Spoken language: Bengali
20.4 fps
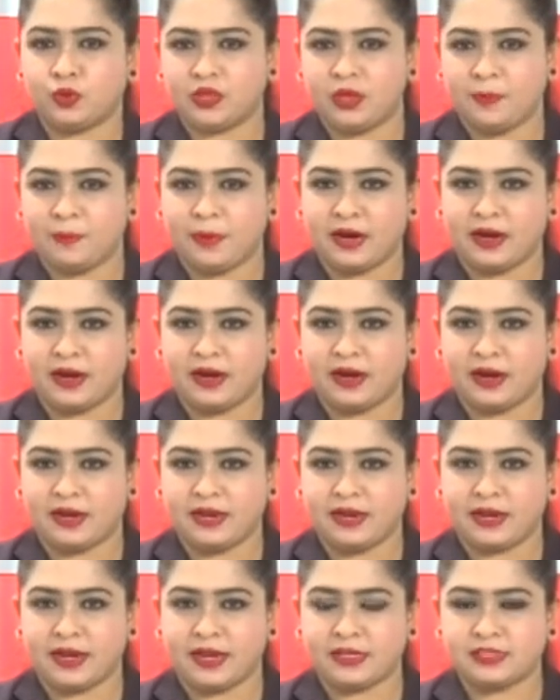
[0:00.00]
পাড়ায়
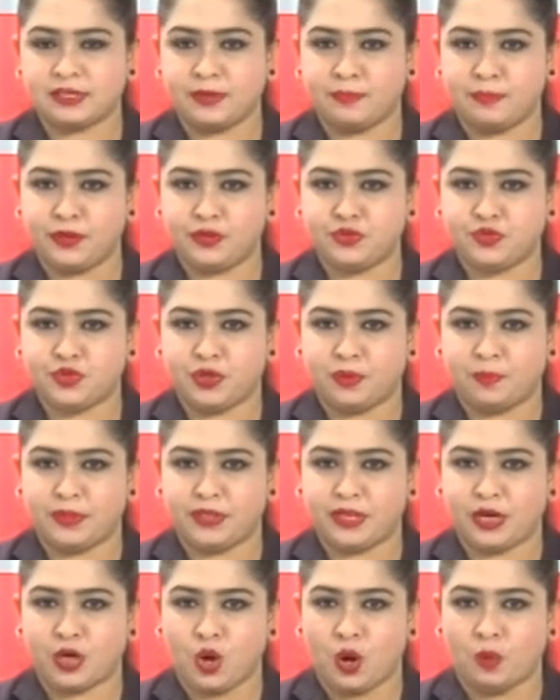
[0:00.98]
হারিয়ে গেছে
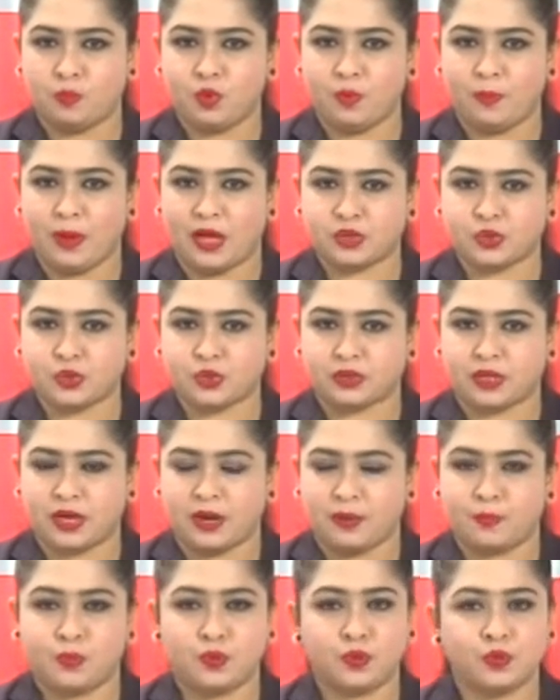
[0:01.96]
মৃৎশিল্পীদের
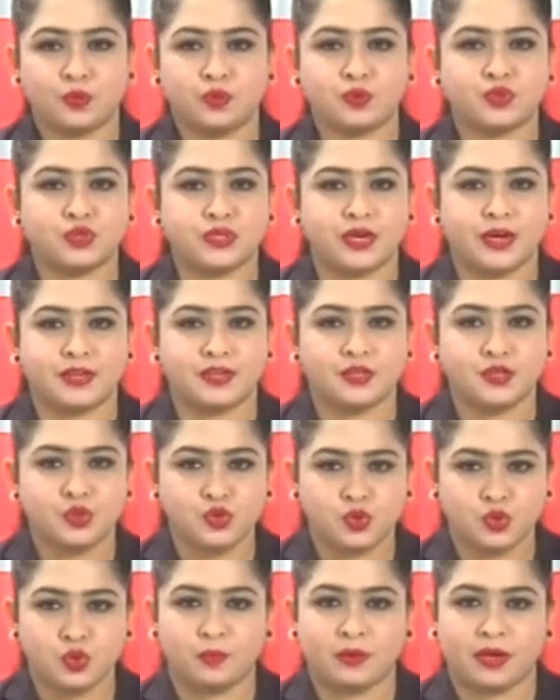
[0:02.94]
কর্মব্যস্ততার পুরনো সেই
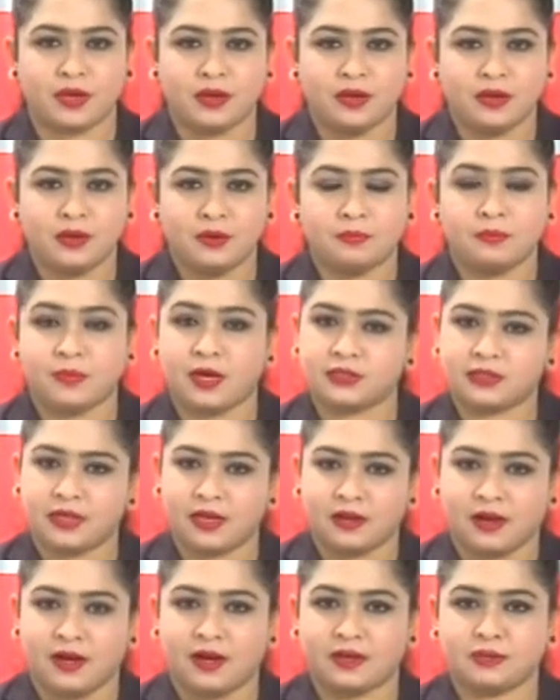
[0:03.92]
ছবি
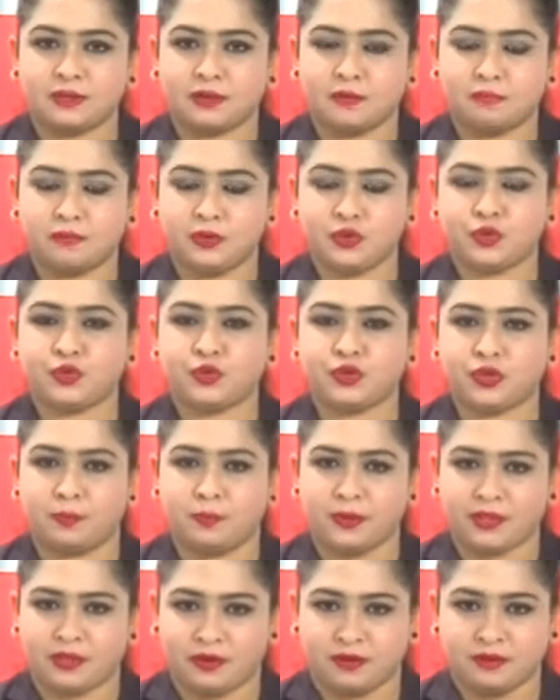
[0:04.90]
মাথায় হাত
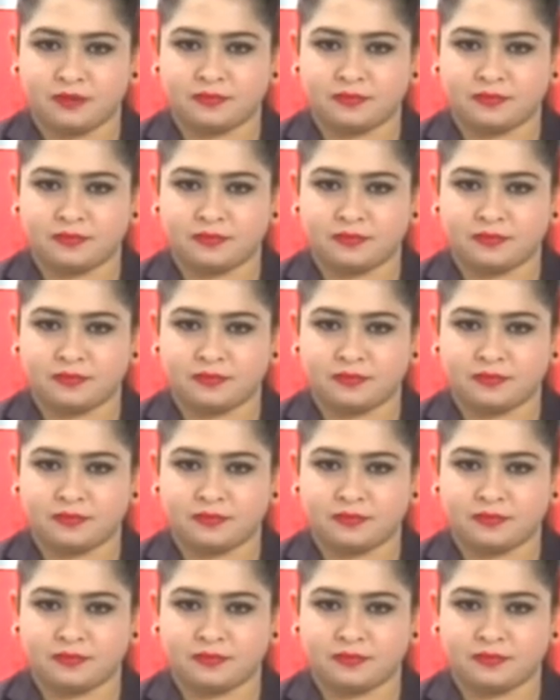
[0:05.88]
মৃৎশিল্পীদের